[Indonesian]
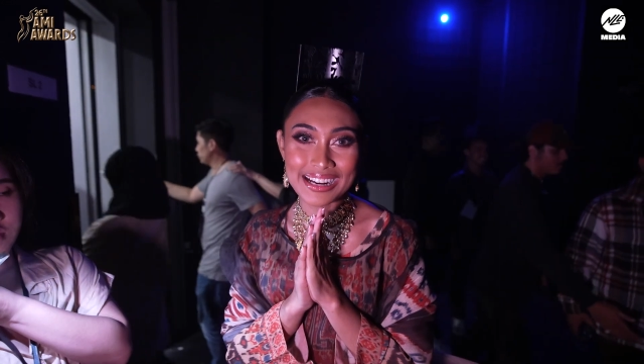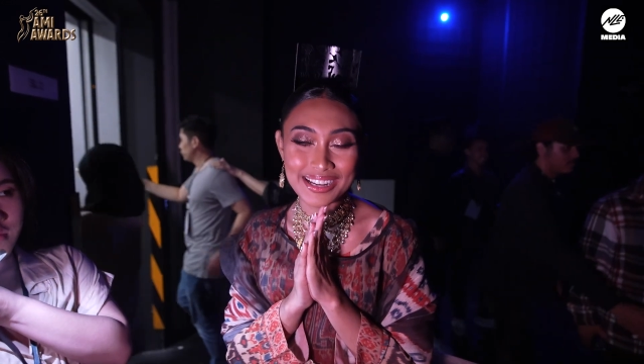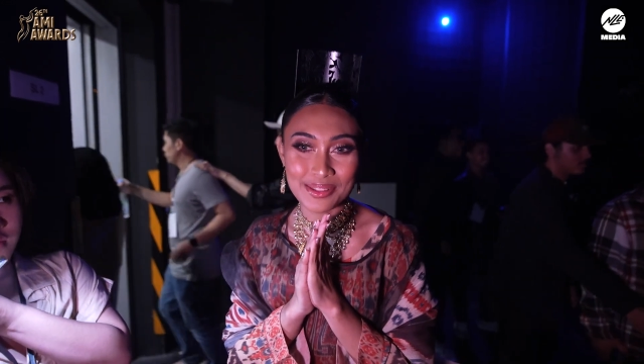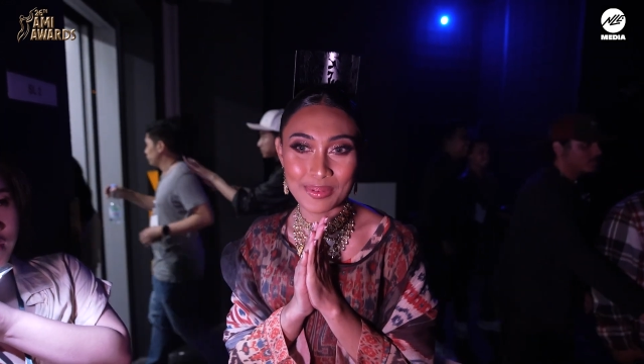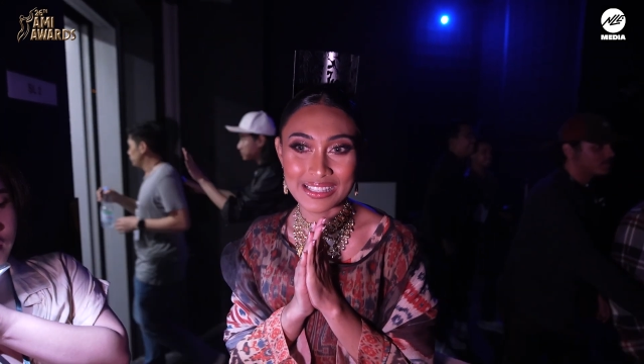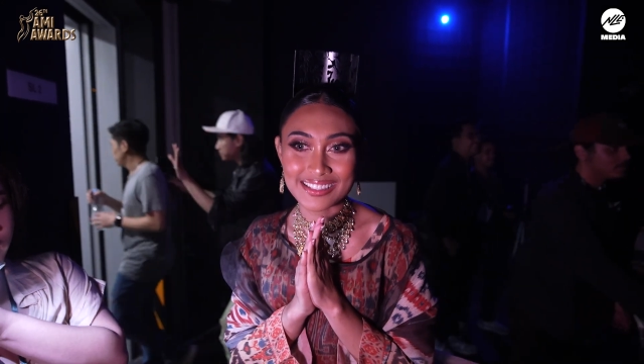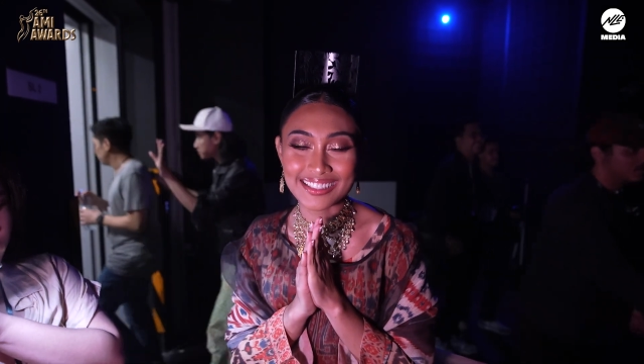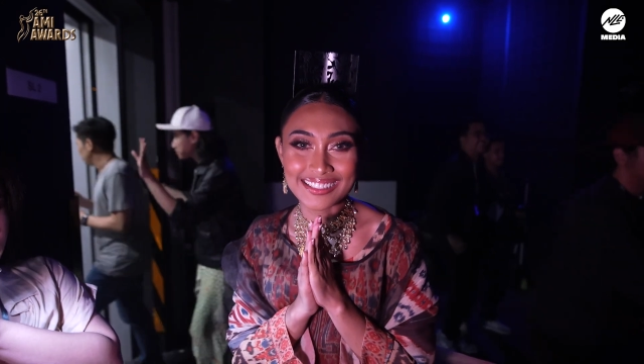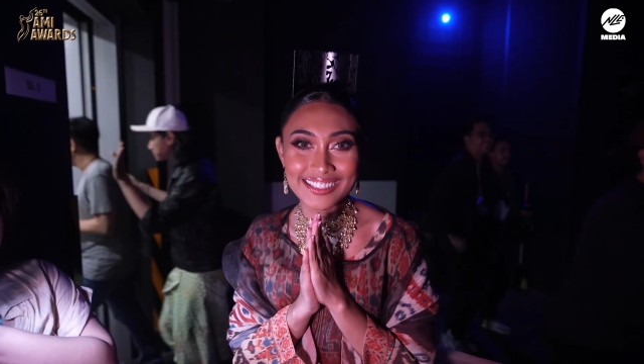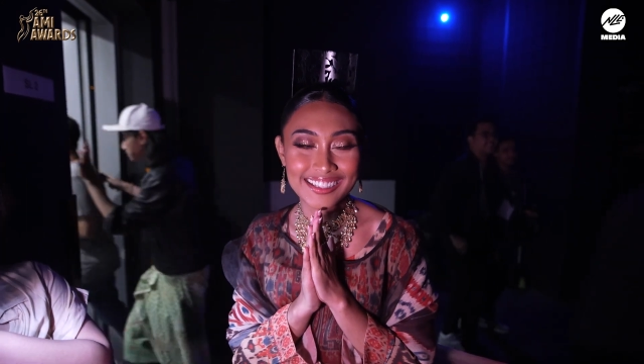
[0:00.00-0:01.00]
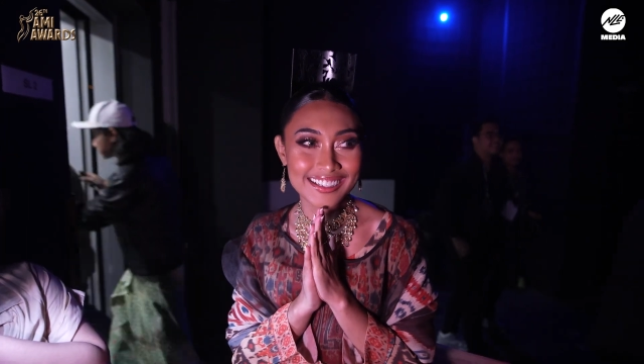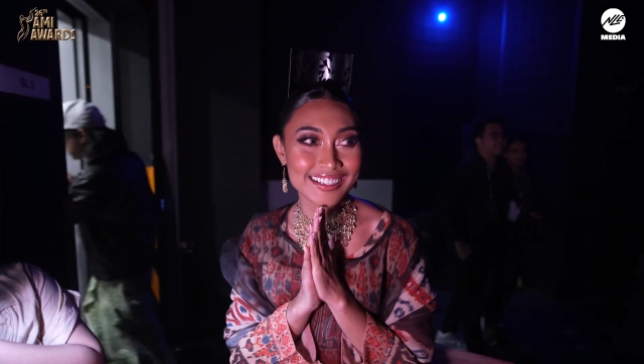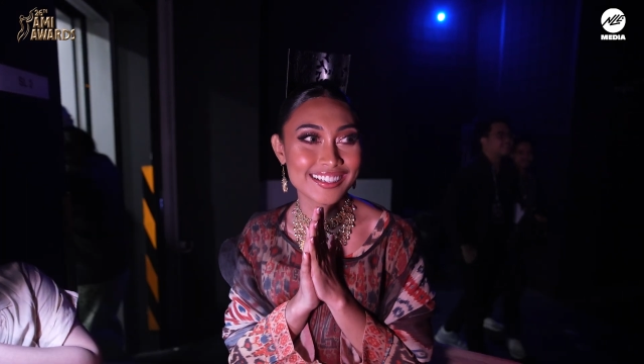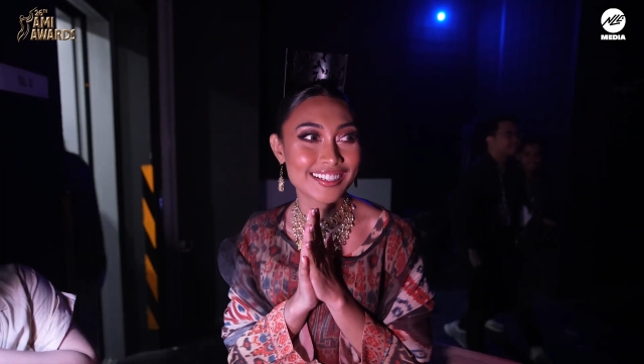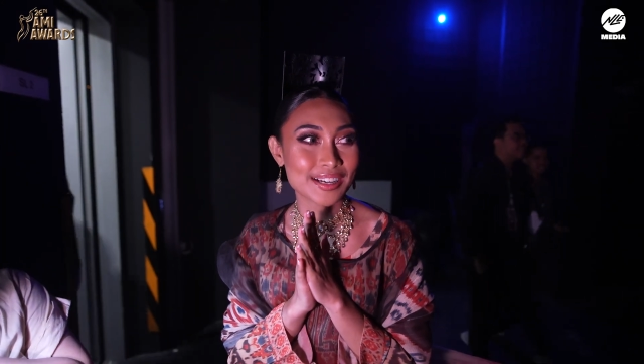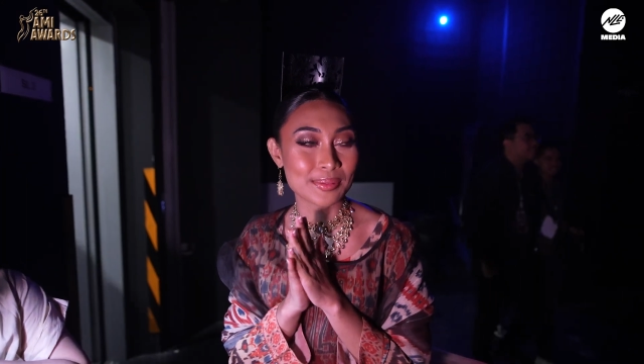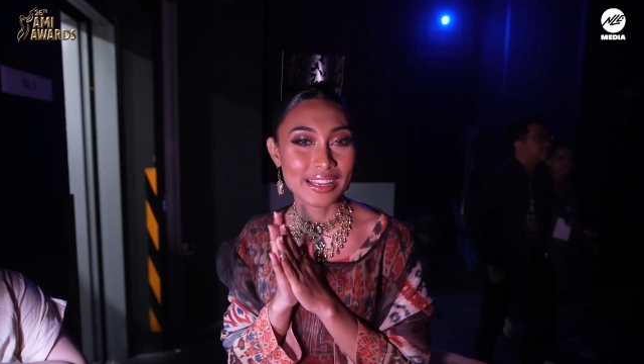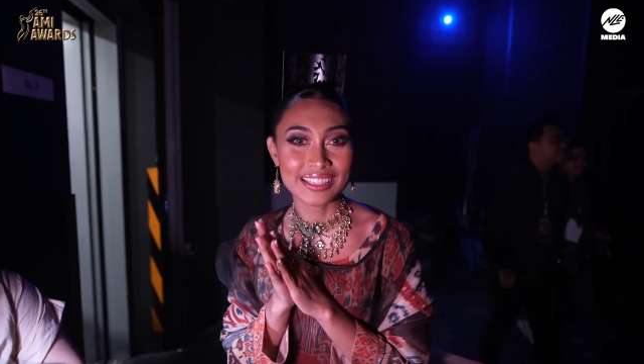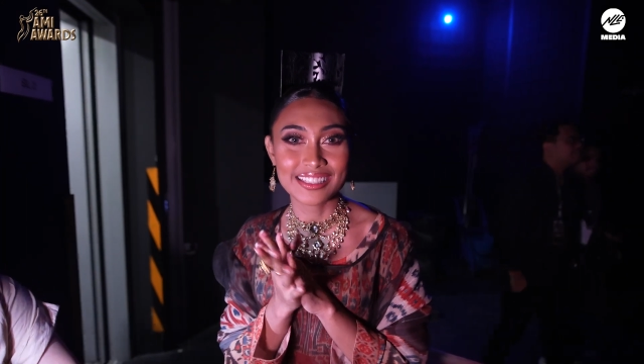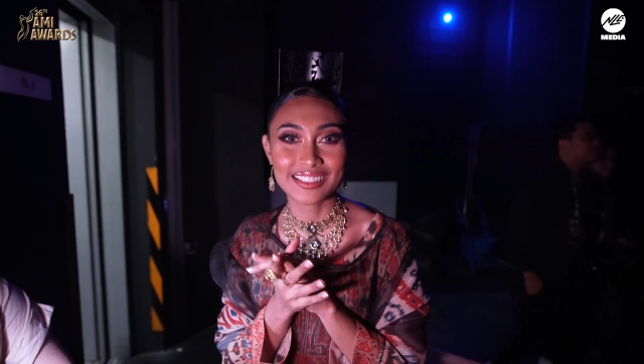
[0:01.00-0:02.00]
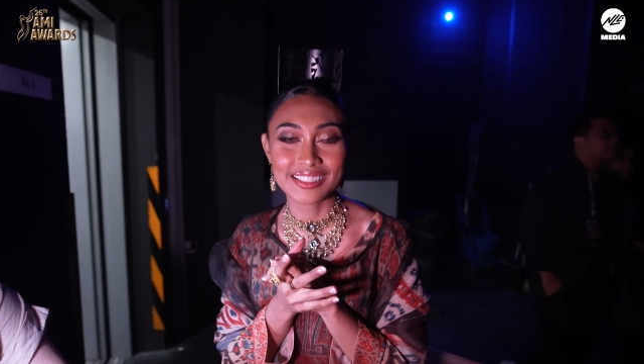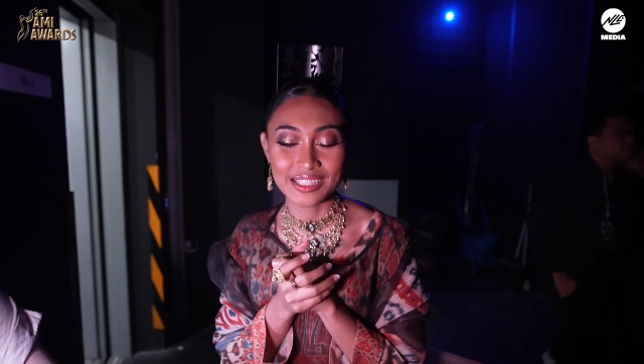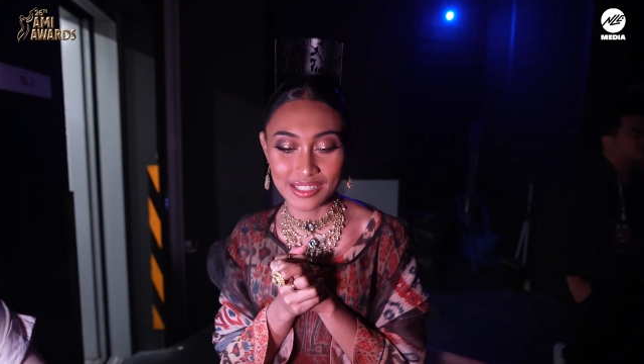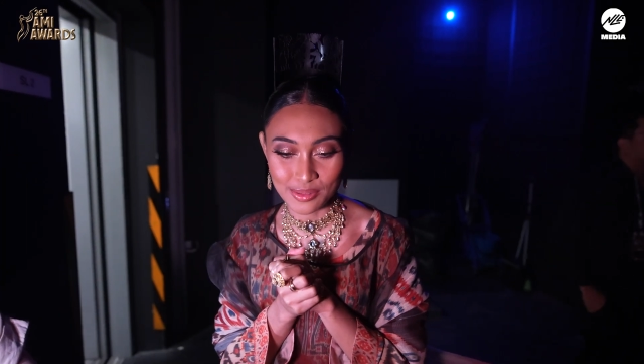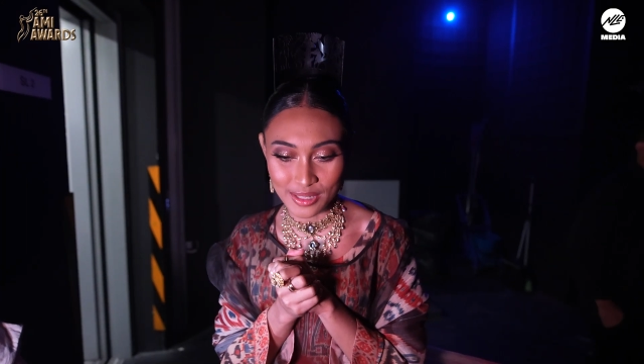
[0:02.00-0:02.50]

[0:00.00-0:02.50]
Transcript: banget pastinya apalagi ini uh,